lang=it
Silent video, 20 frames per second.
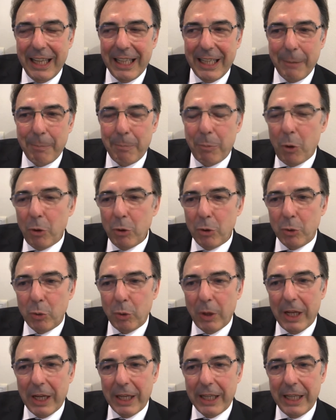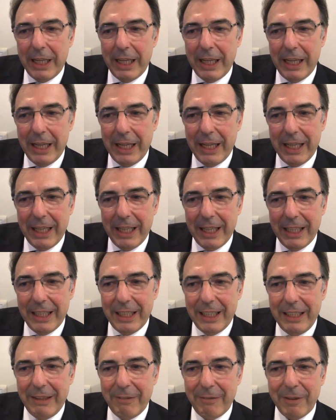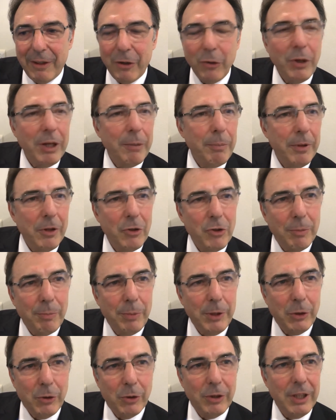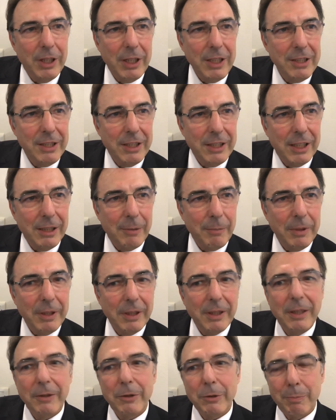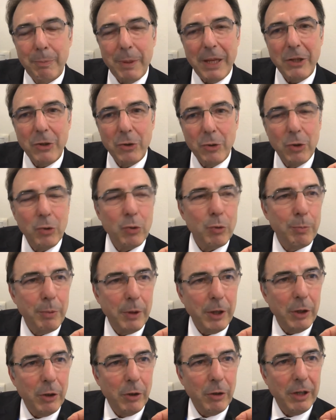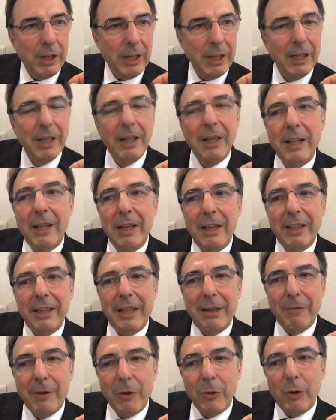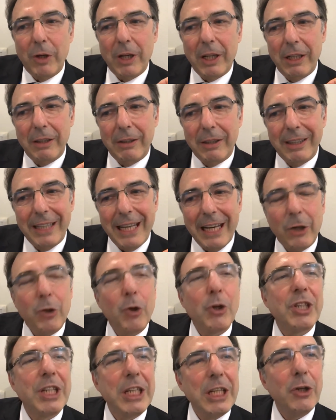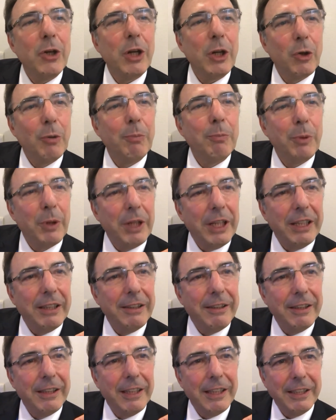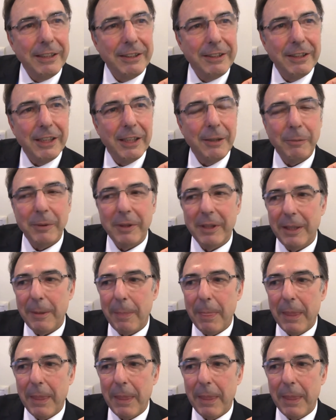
che postula che il valore percepito dell'insieme spesso è superiore del valore delle singole componenti dell'insieme.